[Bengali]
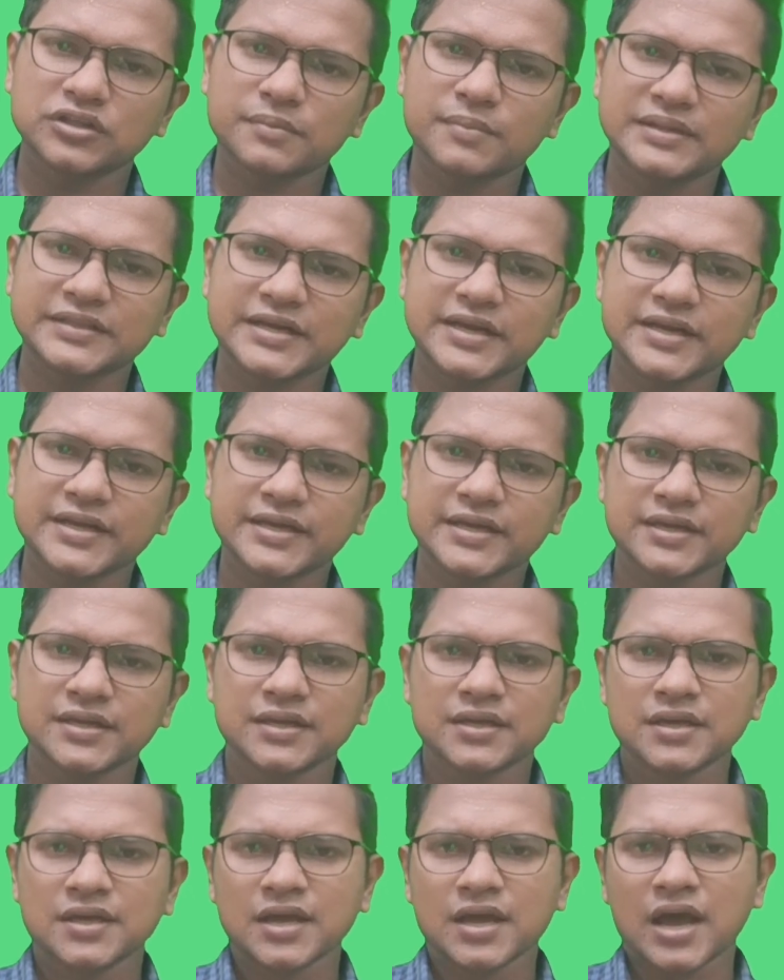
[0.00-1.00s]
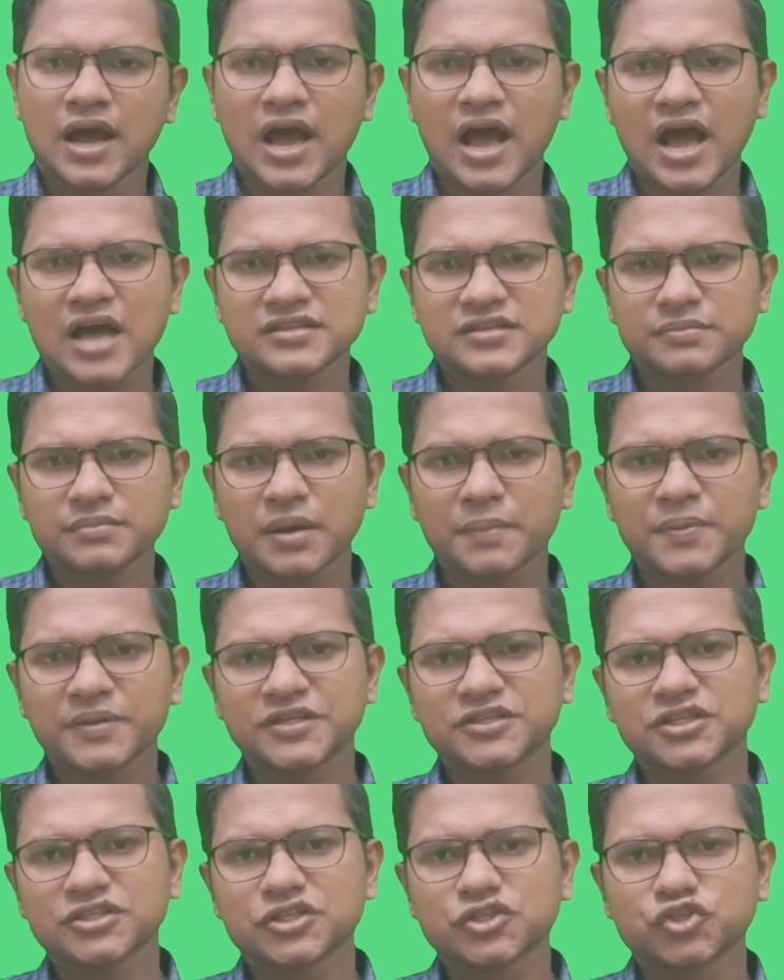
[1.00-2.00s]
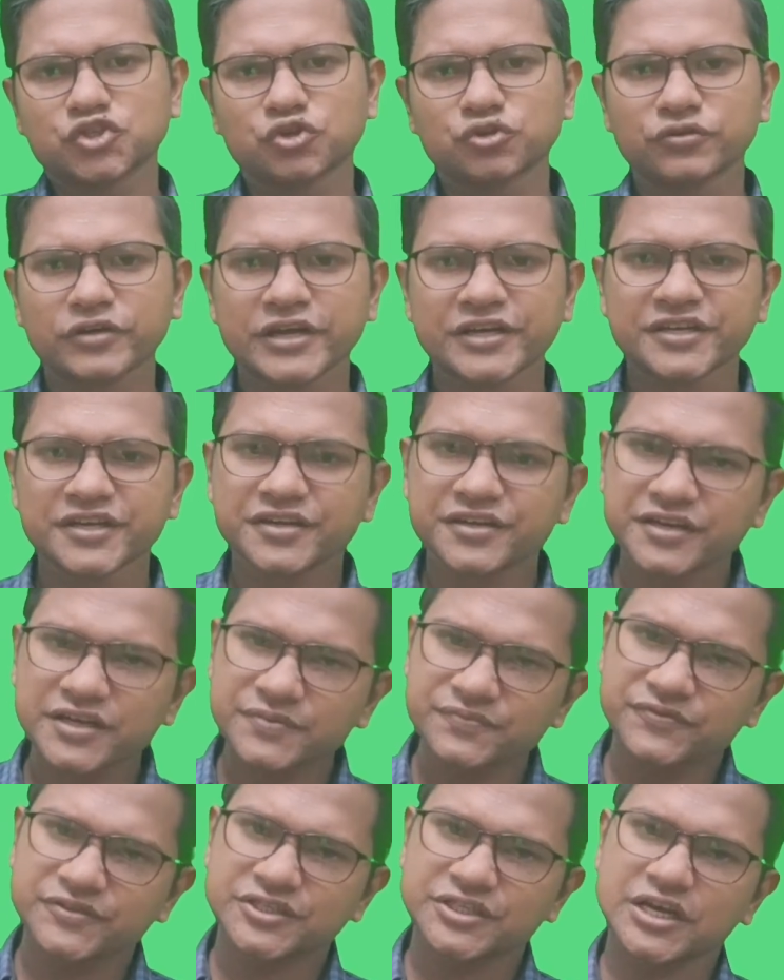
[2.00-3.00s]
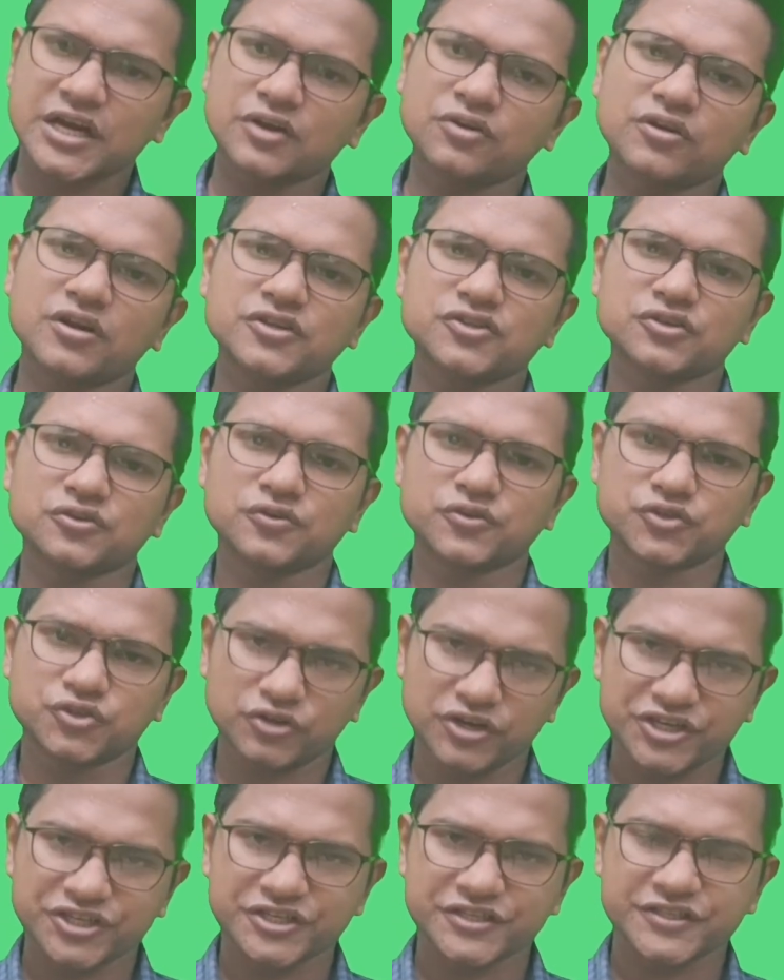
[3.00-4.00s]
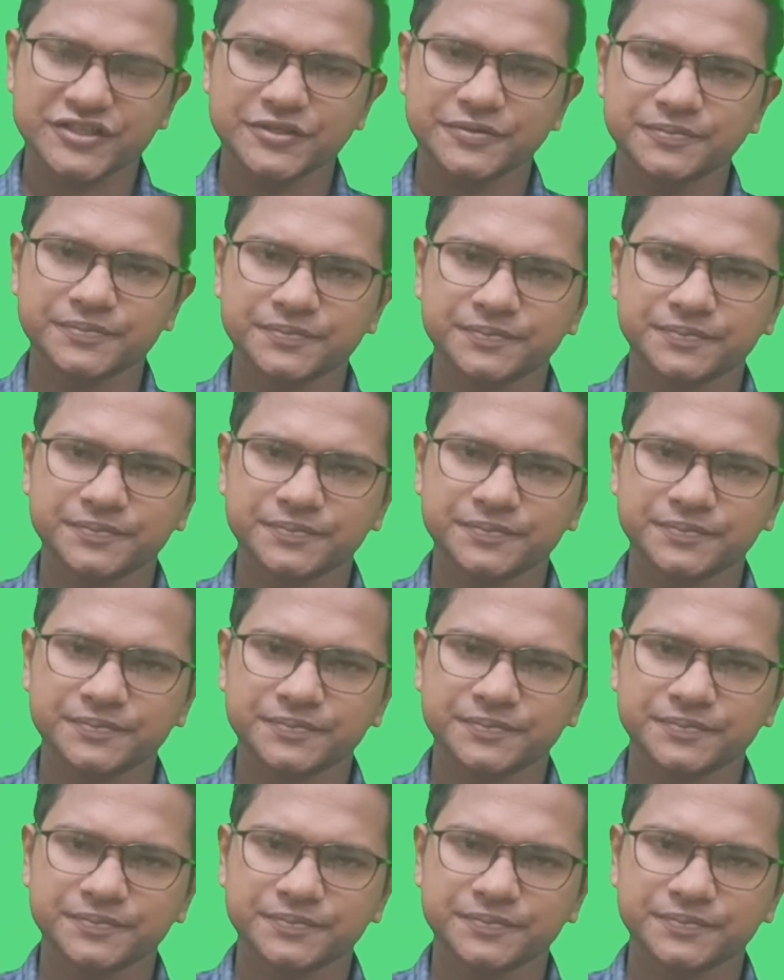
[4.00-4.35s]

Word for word: কথা মাথায় রেখে আজ আমি আপনাদের সাথে ছোট একটি টিপস শেয়ার করার জন্য চলে এসেছি